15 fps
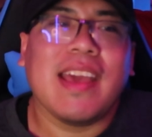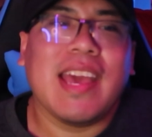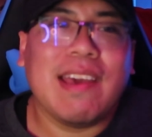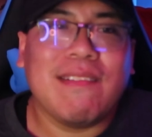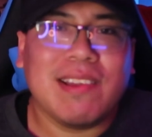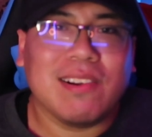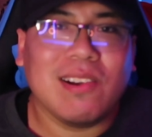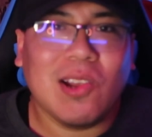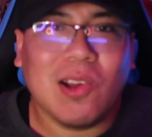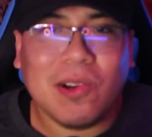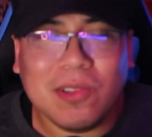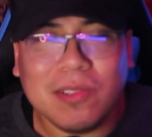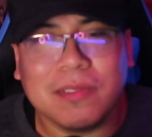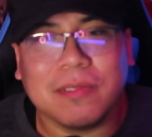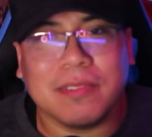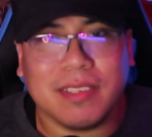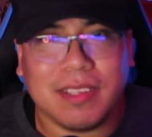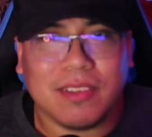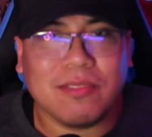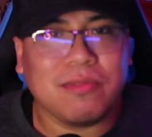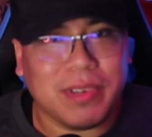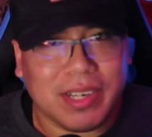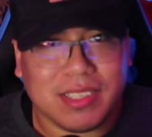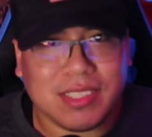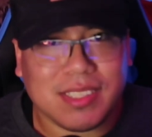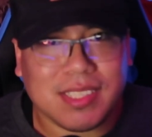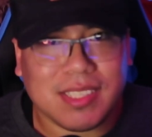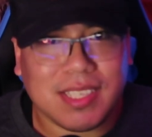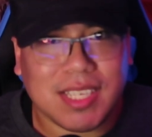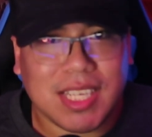Everglow
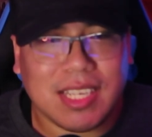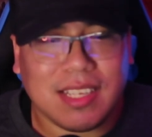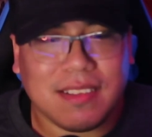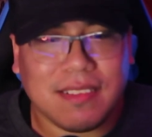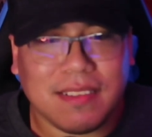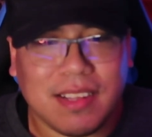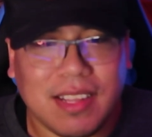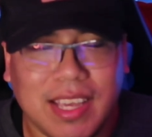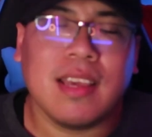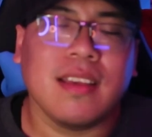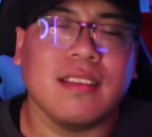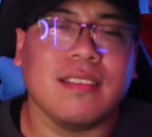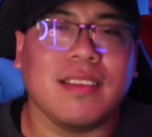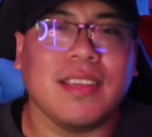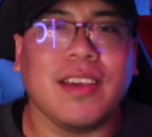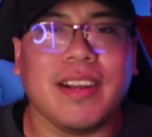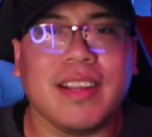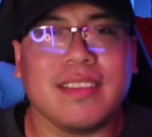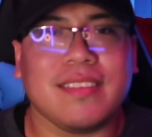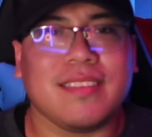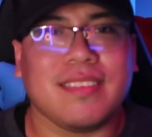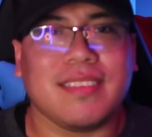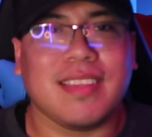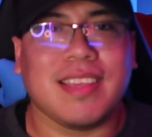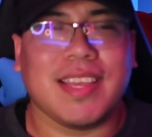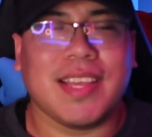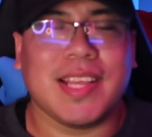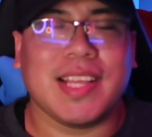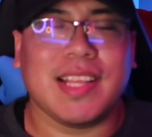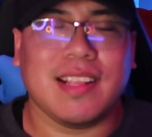First. Señores,
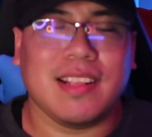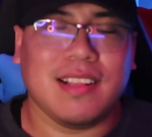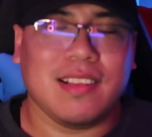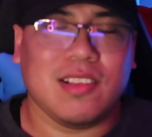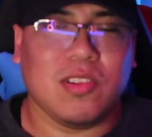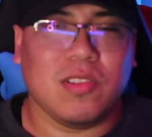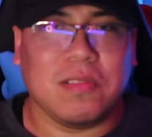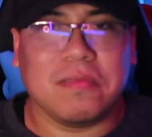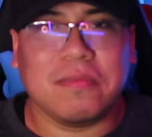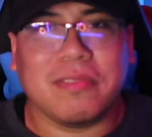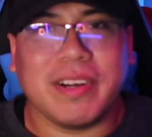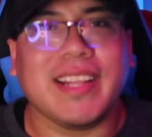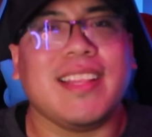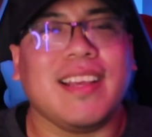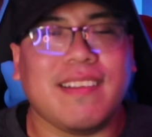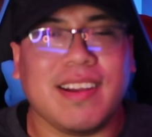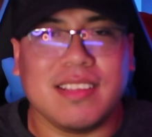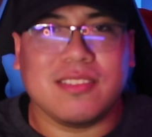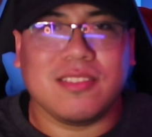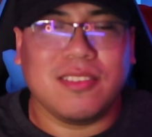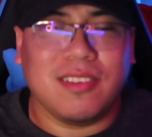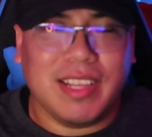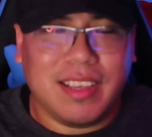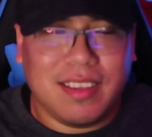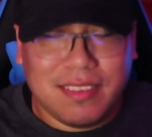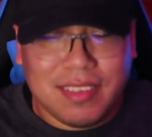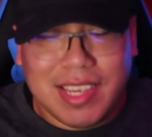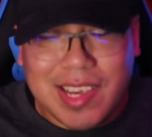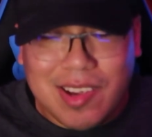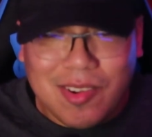un fuerte abrazo, les
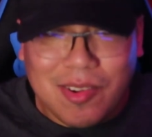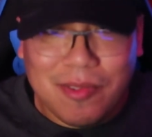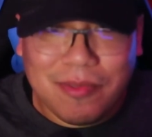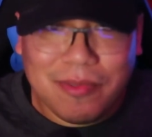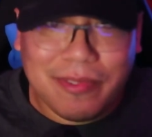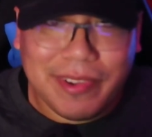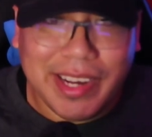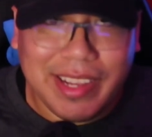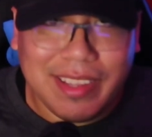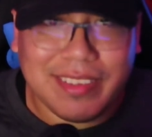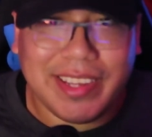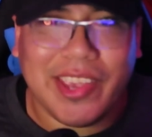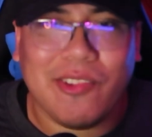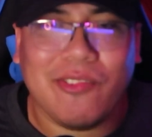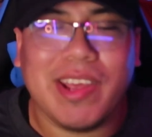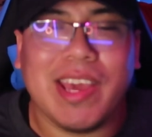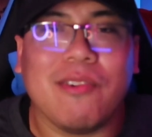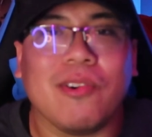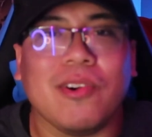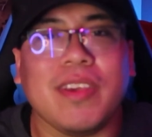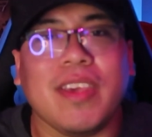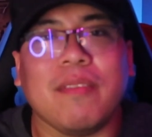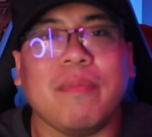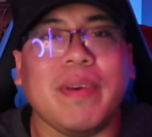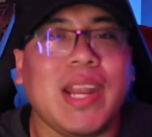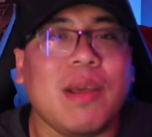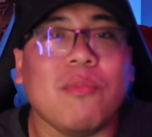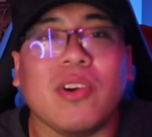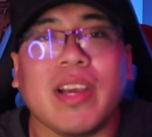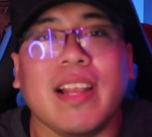deseo un feliz año nuevo y
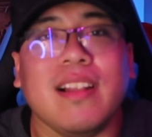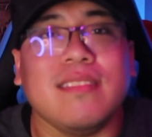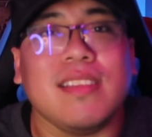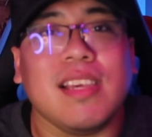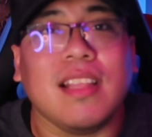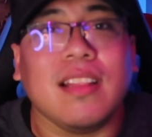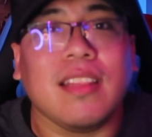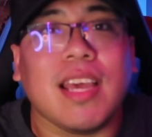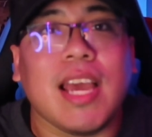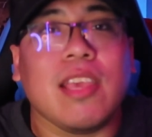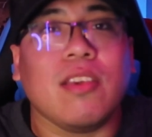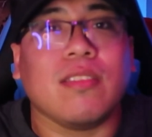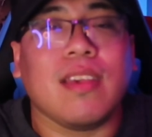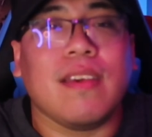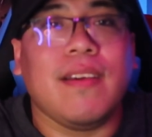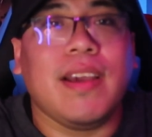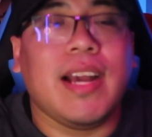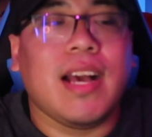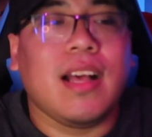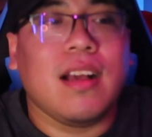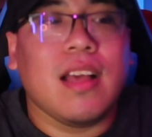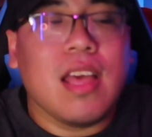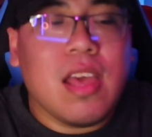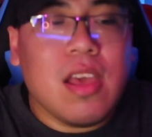esperemos que el siguiente año se vengan